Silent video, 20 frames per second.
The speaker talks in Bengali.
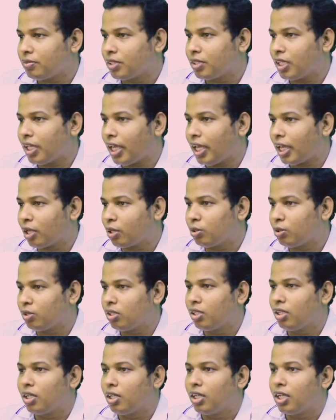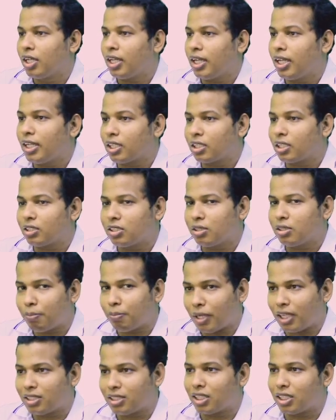এখন এটাকে যে
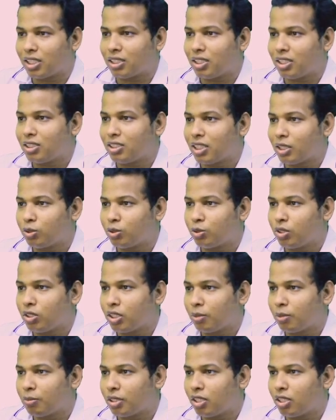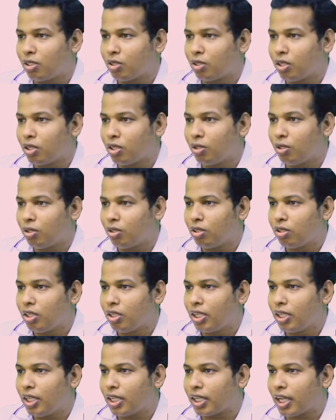প্লাস সাতাশ তার জন্য সামনে কি করা হলো
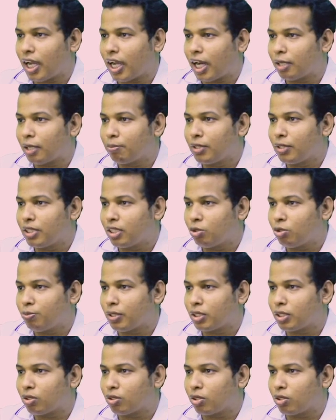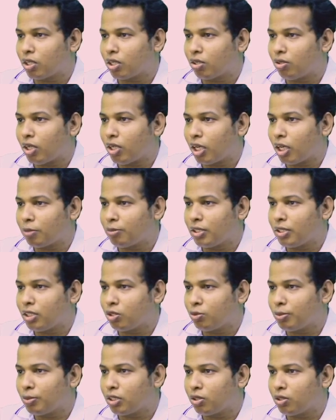এটাকে আট বিটে রূপান্তর করা হলো আট বিটে
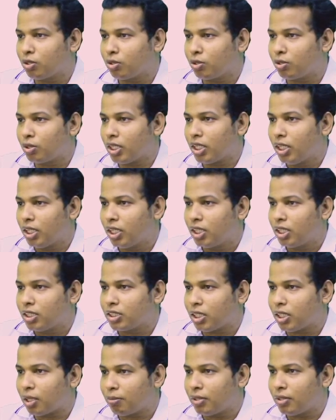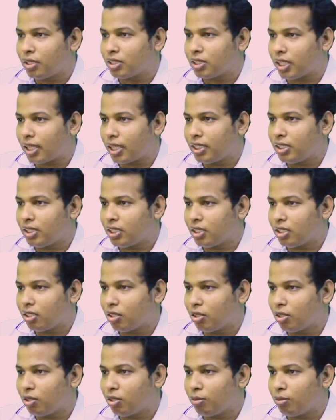রূপান্তর করে সামনে সাইন দিয়ে দেওয়া
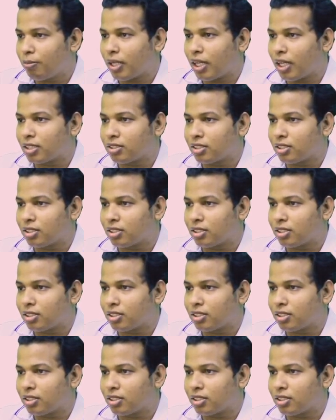হলো প্লাসের